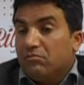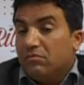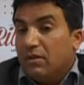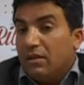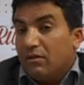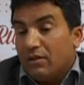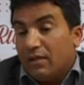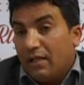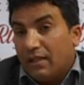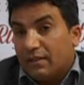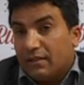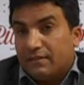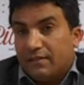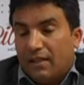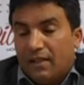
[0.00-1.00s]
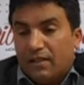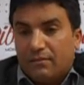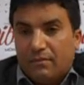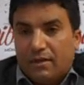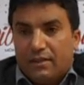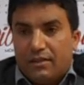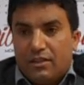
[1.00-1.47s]
ما والله حتى
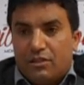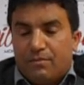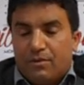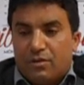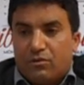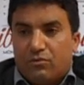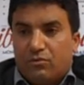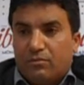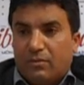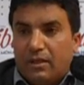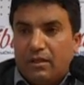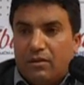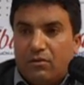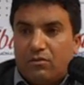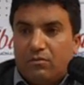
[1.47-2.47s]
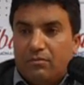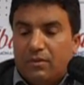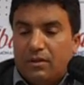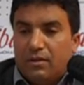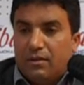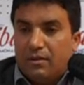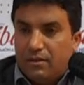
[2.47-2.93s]
تصريحات ما عنديش باش نكون معناها
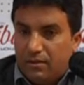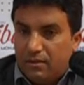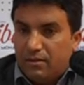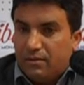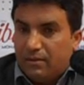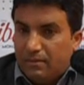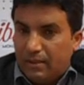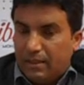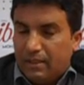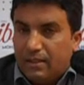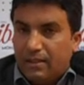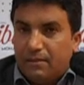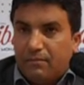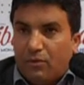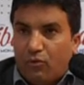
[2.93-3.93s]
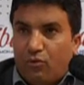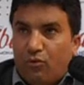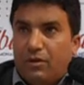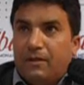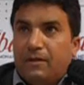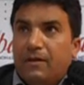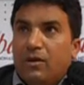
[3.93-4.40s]
حكم آه، معناها
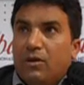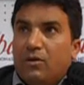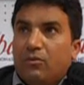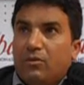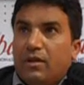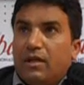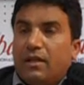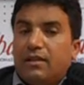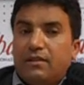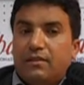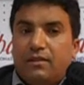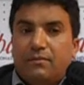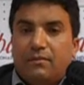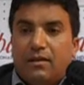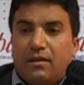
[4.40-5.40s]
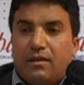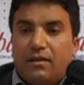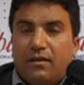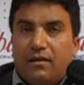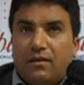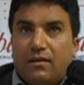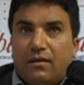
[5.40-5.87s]
موضوعي ولكن ديما
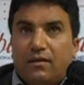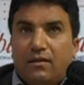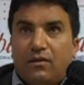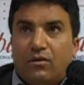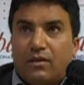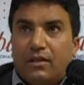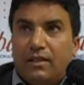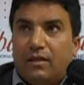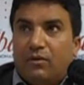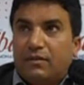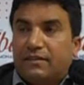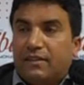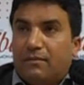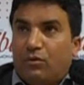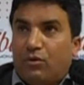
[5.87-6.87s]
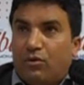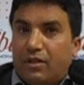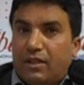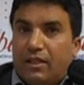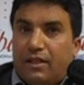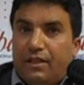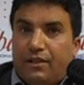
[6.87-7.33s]
آه، الحريه وسلب
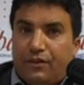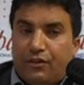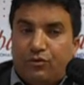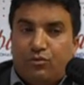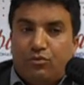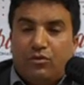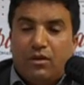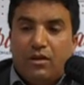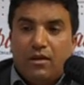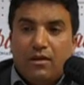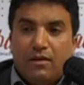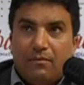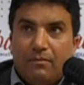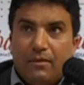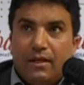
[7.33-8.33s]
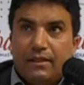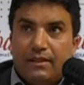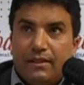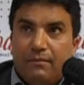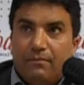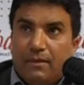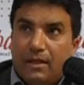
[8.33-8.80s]
الحريه اني ضده ما
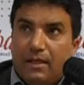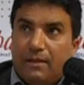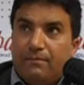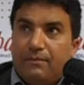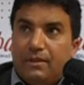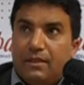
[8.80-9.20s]
ما لم